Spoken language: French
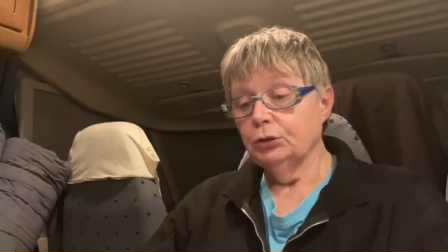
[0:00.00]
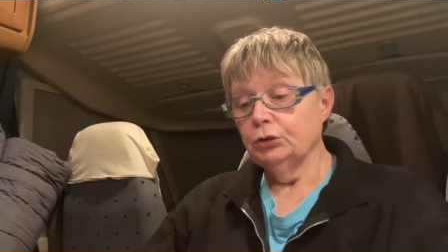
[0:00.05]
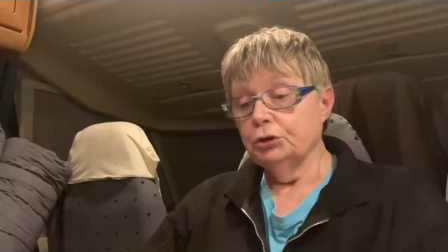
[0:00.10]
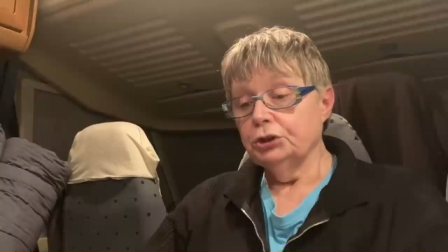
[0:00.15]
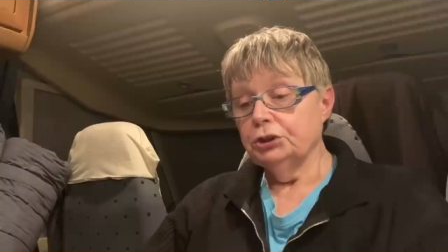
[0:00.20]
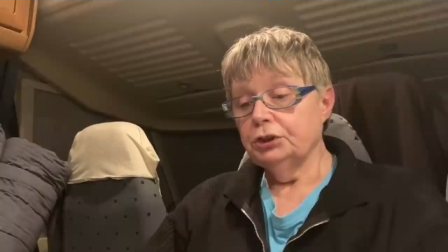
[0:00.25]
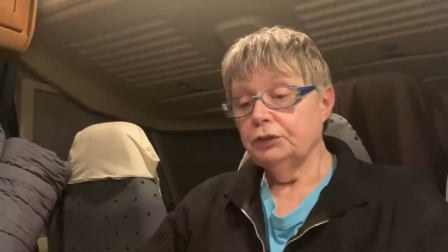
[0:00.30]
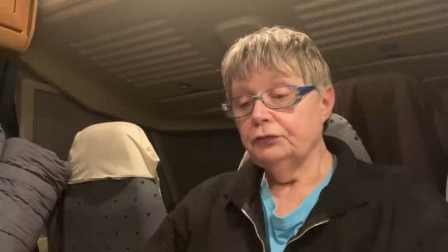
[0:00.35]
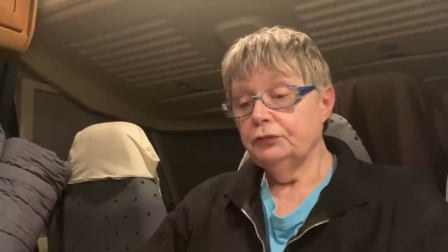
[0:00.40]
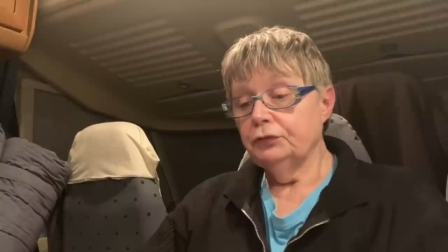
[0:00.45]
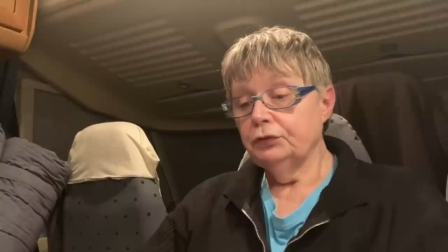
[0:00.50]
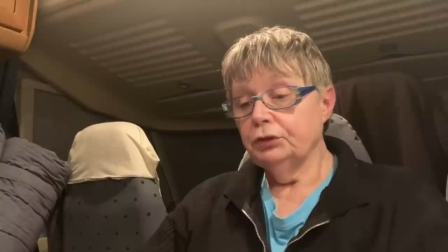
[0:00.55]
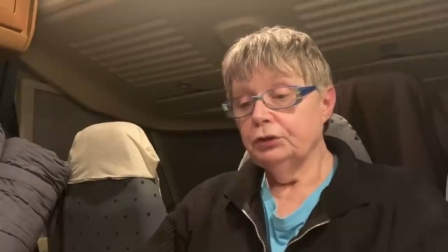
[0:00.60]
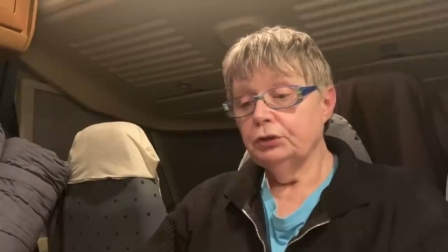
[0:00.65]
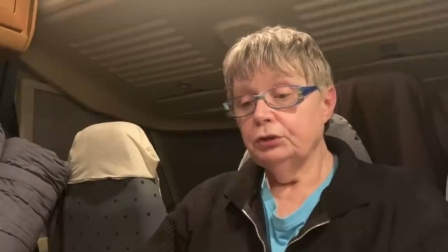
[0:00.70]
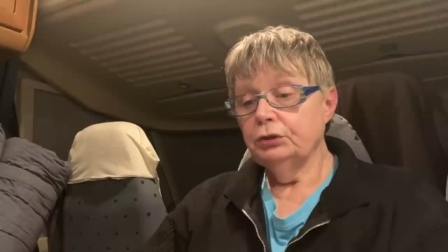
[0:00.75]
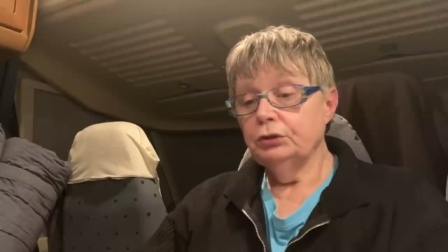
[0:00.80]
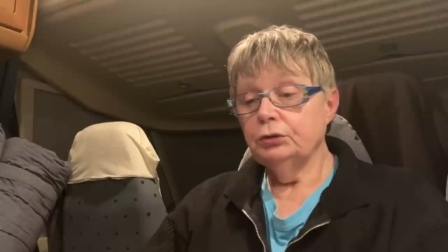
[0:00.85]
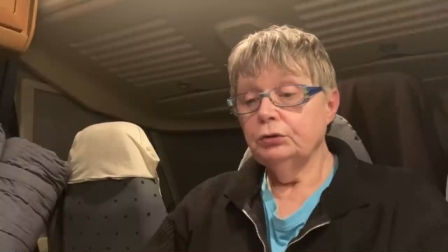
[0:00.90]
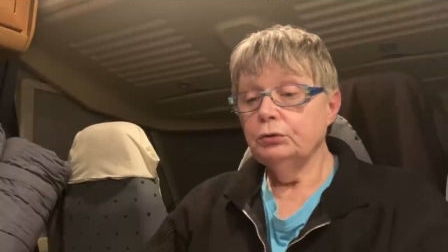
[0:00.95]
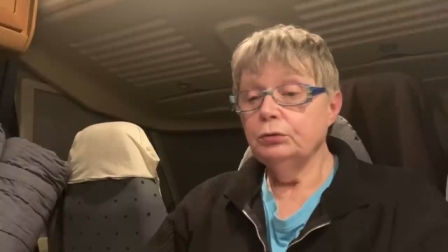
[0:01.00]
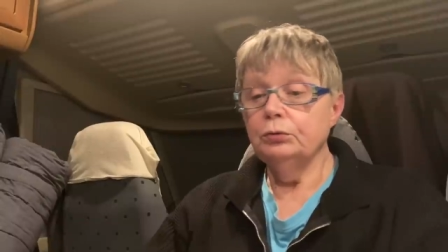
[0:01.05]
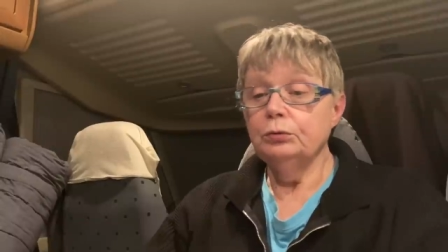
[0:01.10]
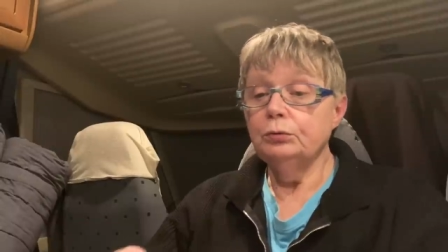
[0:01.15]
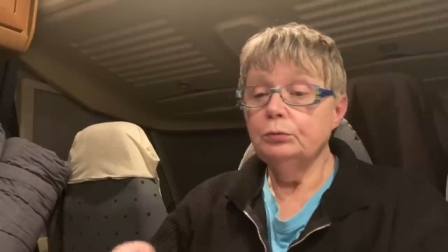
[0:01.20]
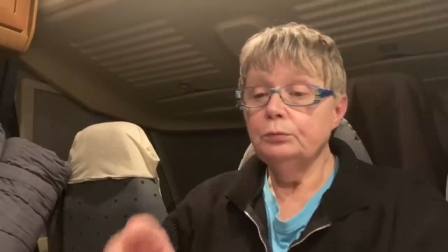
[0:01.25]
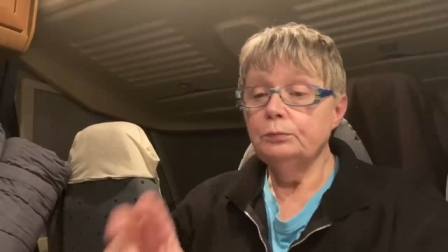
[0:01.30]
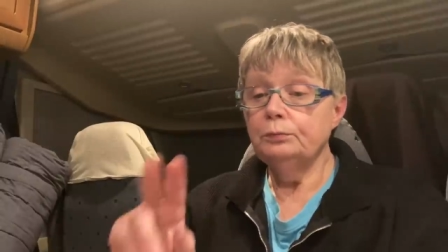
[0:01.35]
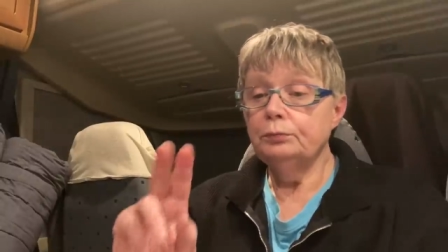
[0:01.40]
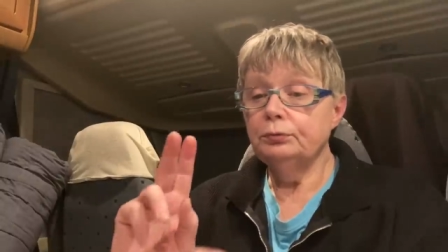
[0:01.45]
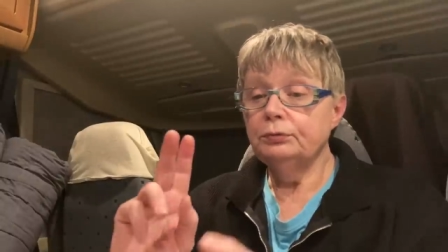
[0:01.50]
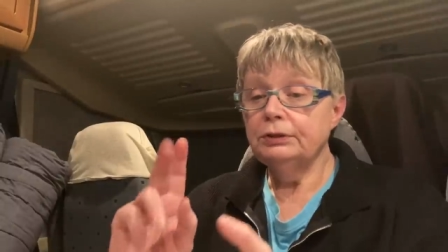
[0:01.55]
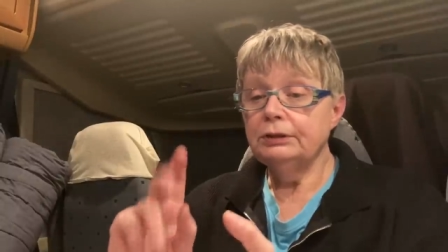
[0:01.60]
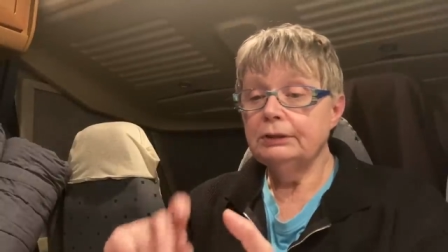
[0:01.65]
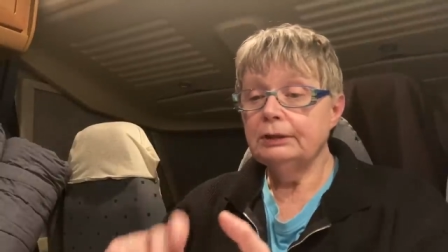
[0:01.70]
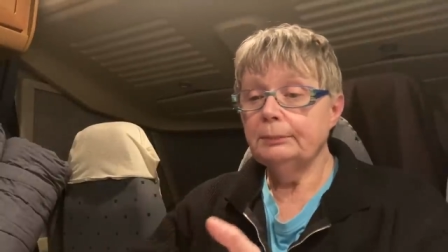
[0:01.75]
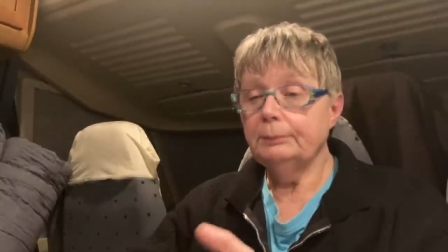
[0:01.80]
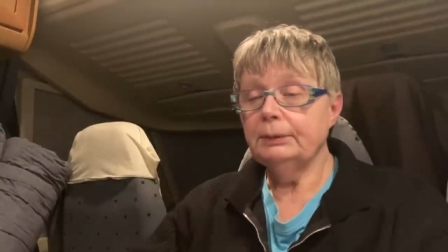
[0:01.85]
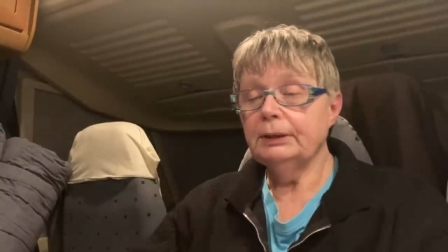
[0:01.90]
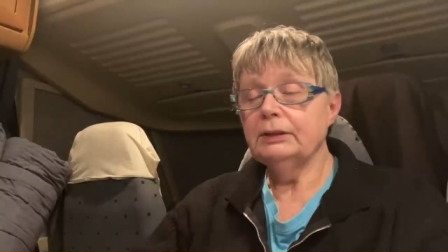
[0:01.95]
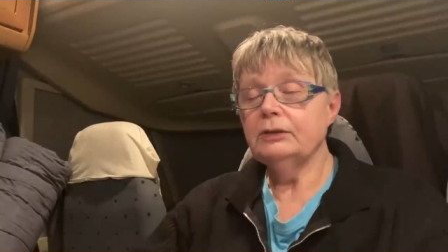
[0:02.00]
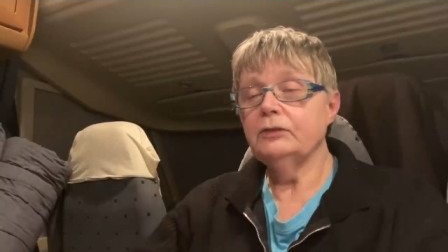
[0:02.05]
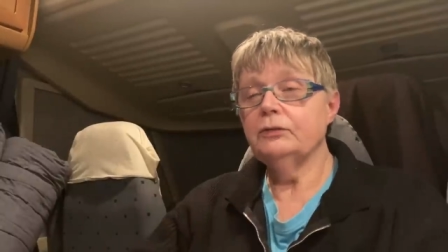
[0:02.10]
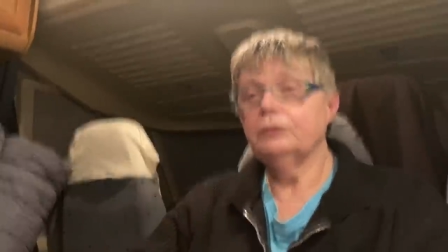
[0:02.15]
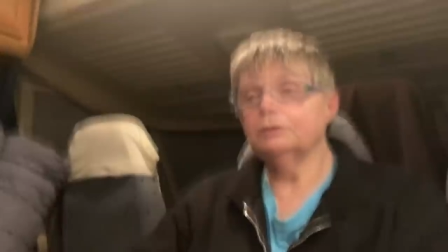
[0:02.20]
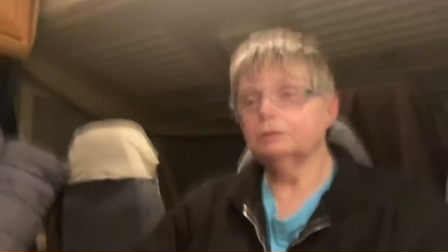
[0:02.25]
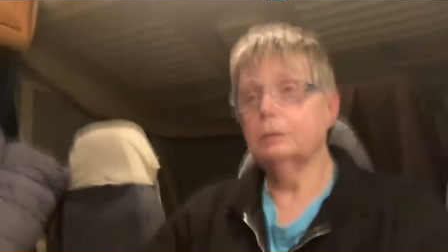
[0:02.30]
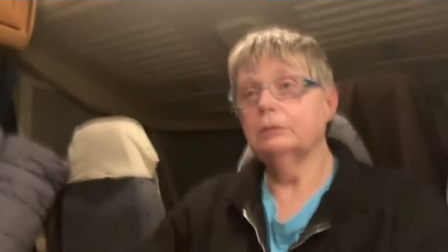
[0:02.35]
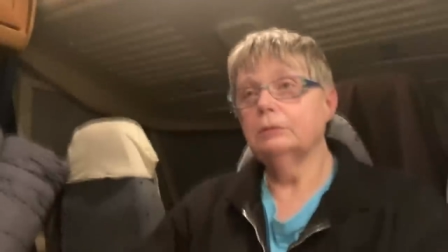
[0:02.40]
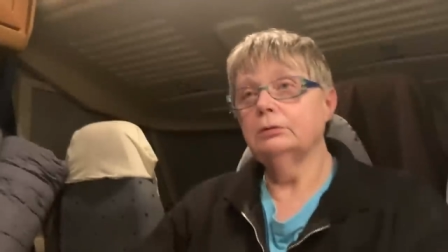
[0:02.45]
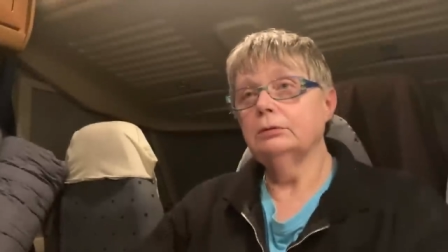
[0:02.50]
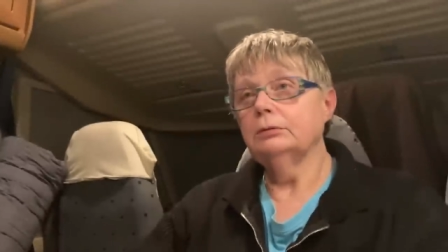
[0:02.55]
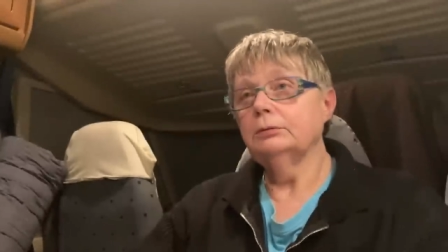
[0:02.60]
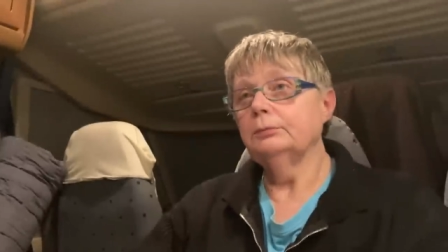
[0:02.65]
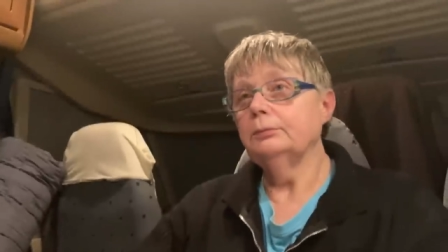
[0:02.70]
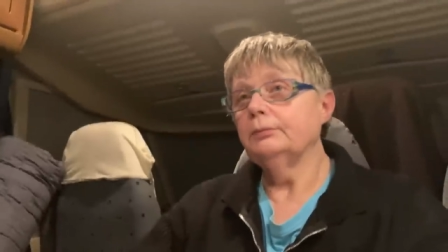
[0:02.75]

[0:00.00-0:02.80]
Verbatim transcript: J'ai fait une petite apparition,